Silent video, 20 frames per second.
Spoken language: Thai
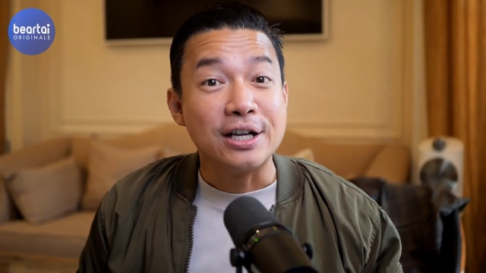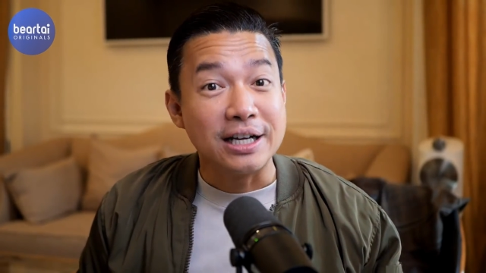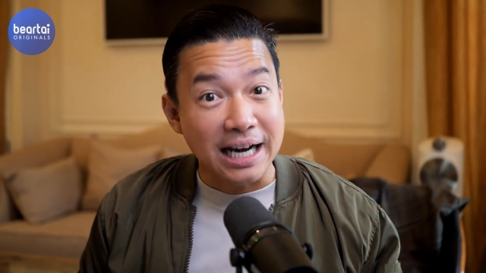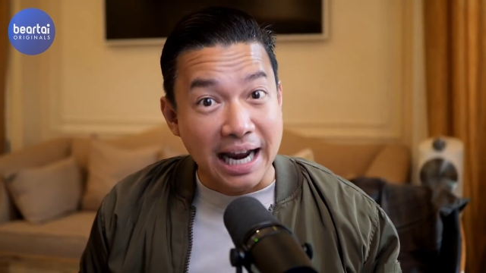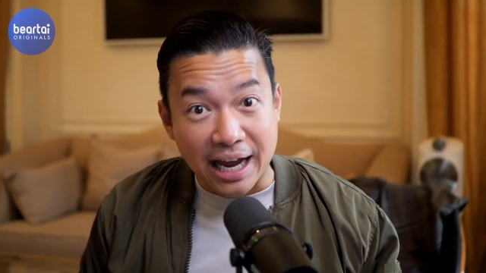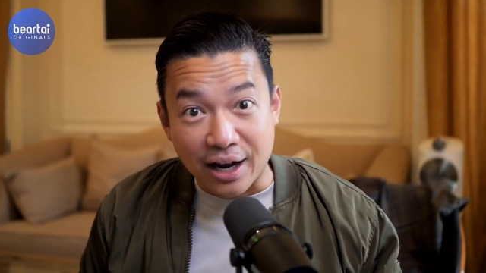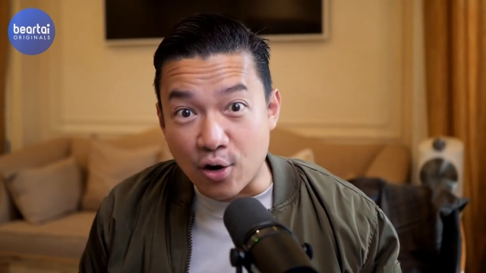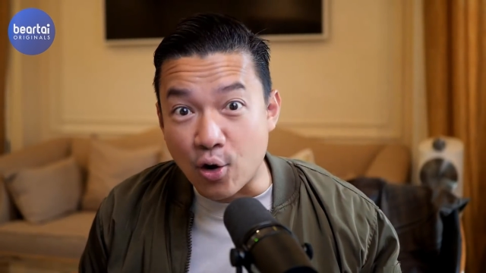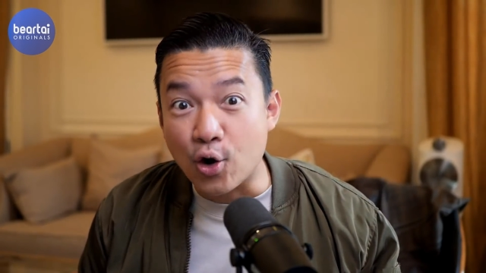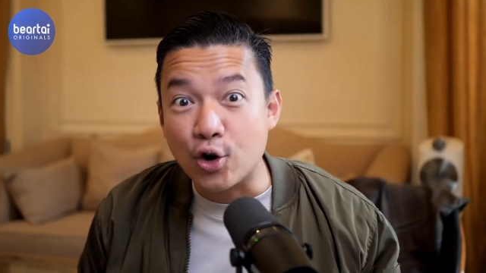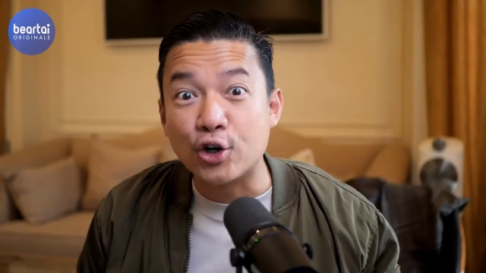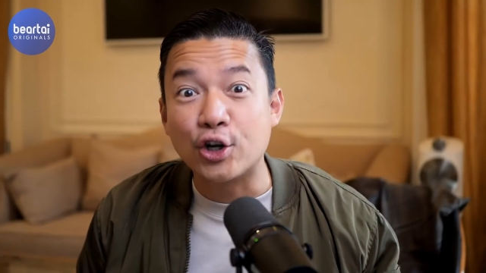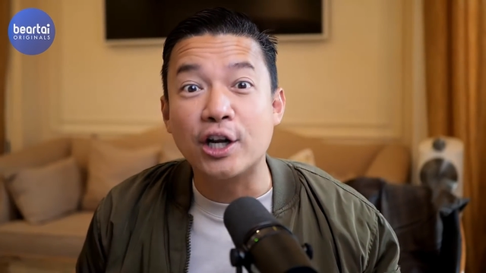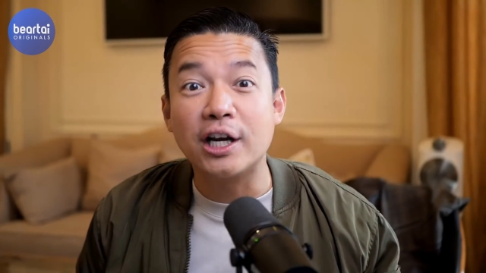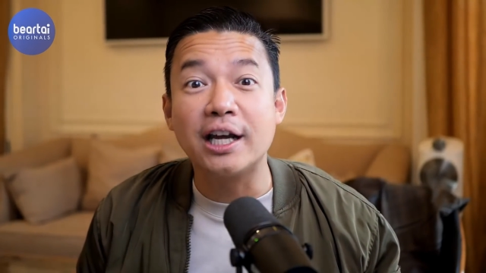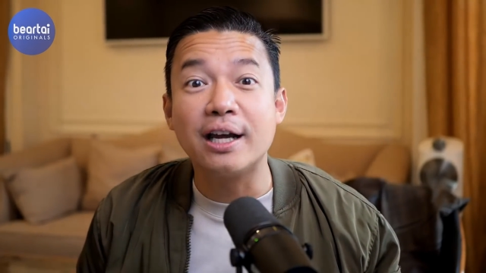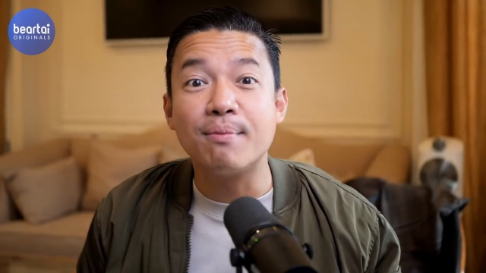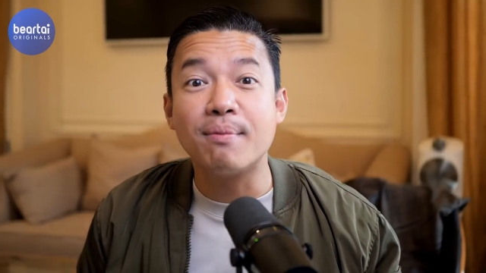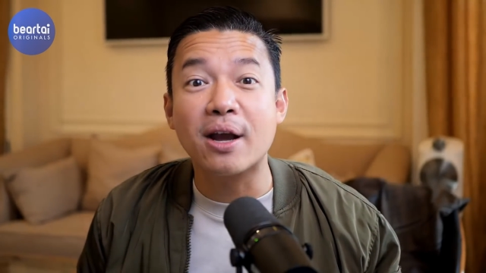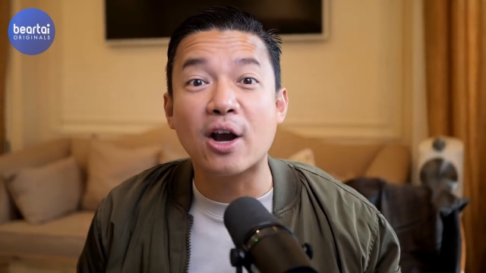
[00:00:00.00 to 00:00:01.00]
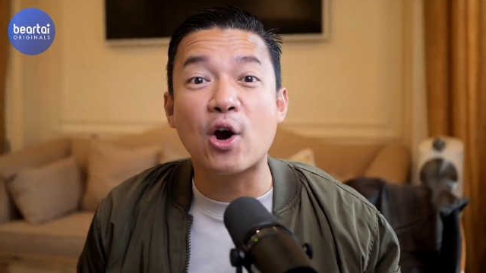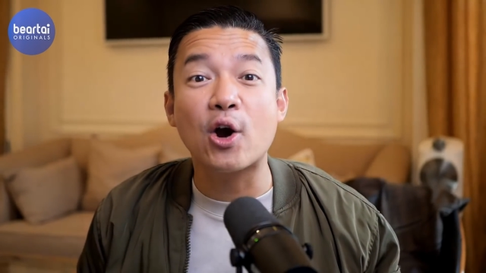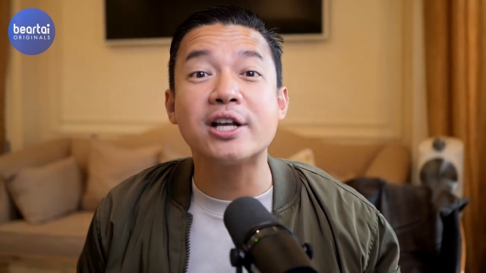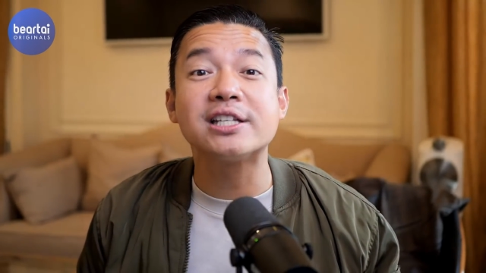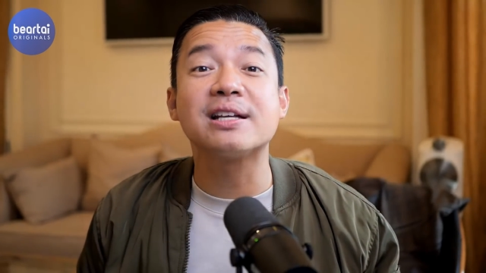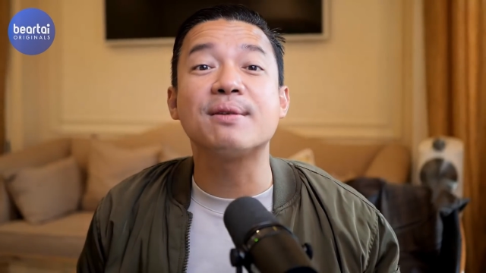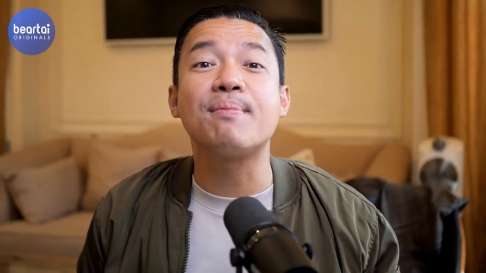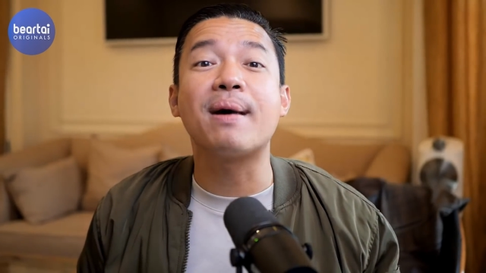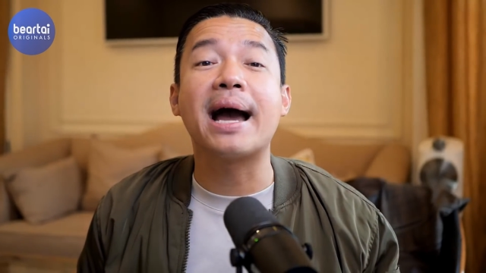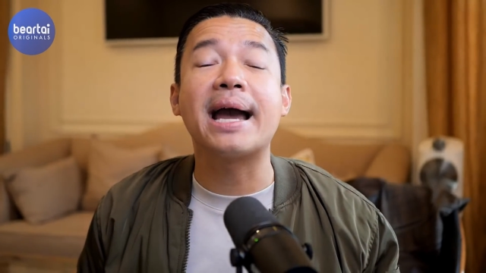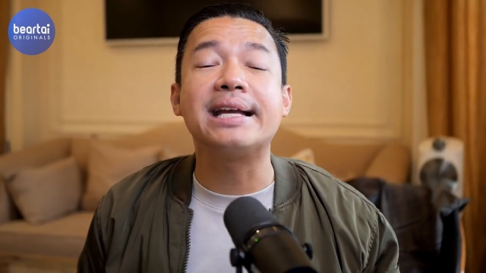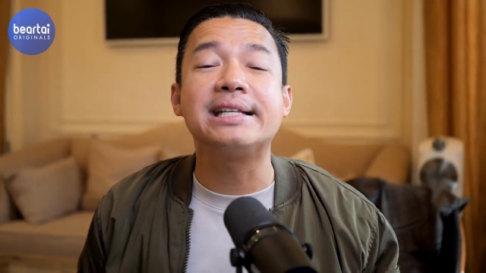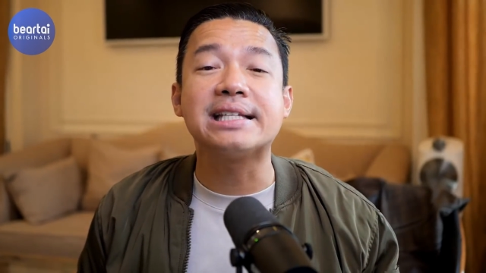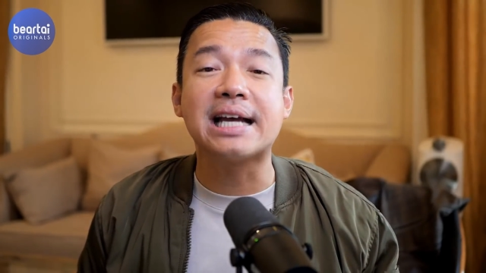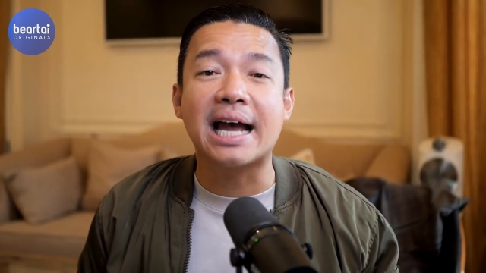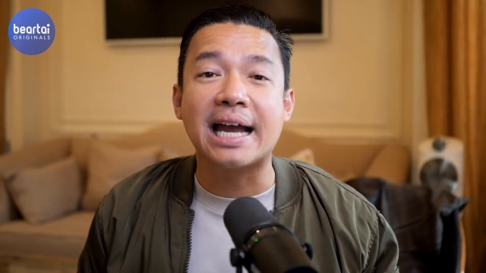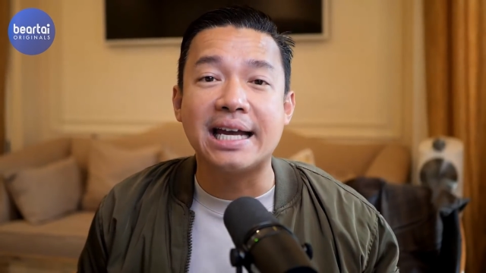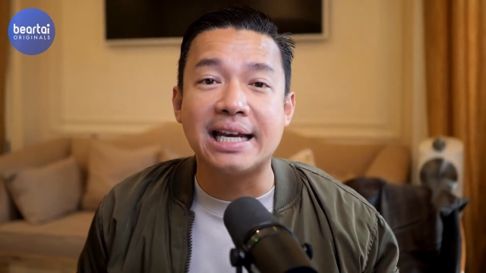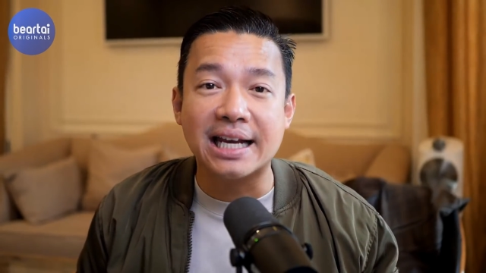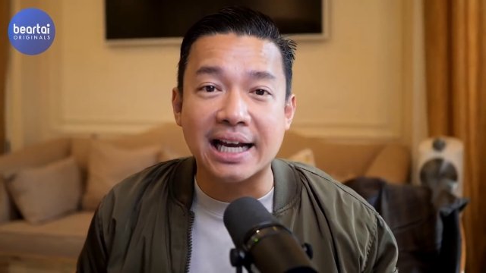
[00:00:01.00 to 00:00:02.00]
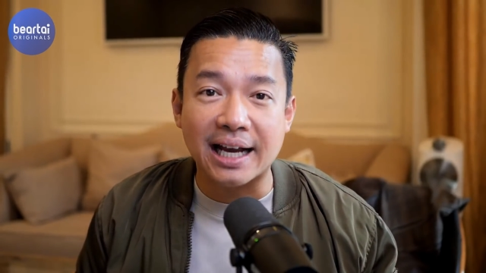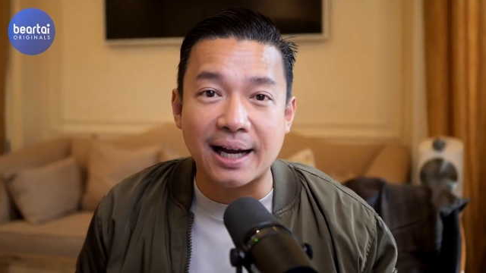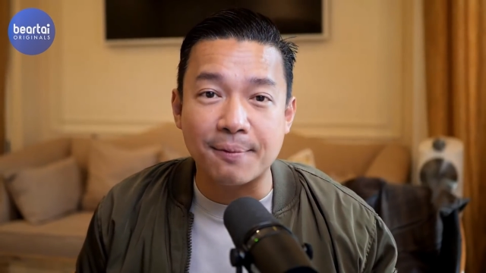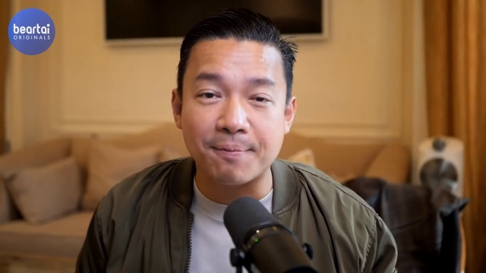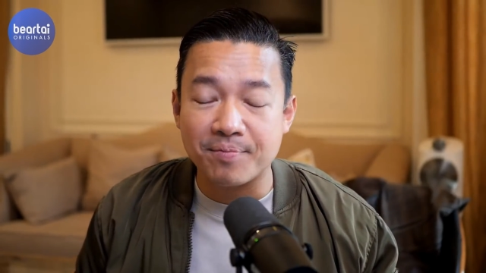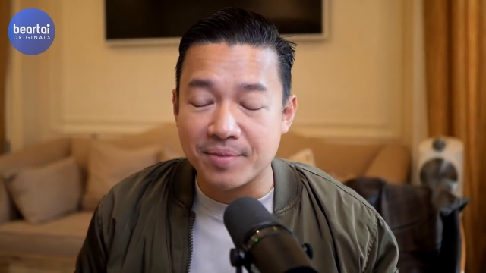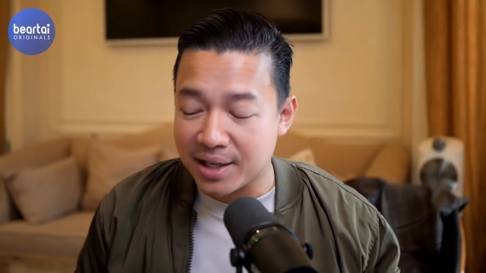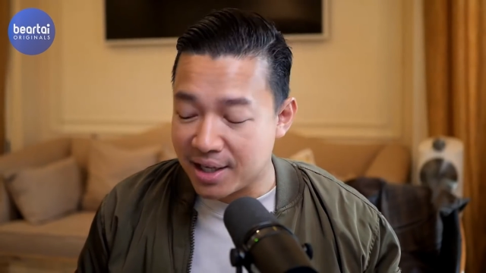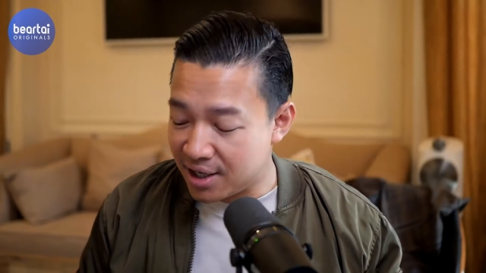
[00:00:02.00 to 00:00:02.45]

หลายคนก็เลยไม่ค่อยสบายใจนะครับ